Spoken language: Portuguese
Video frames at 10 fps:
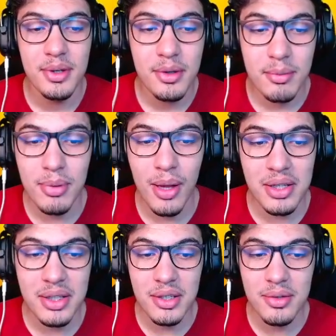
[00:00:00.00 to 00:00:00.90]
Um
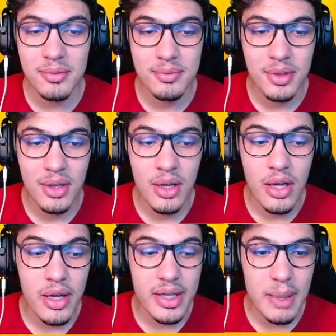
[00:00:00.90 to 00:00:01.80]
bloquinho.
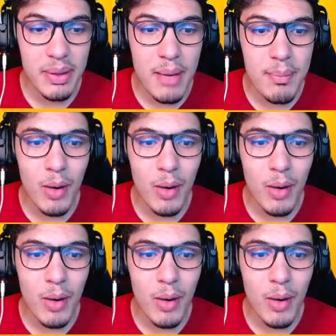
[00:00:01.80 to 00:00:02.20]
Dá pra quebrar o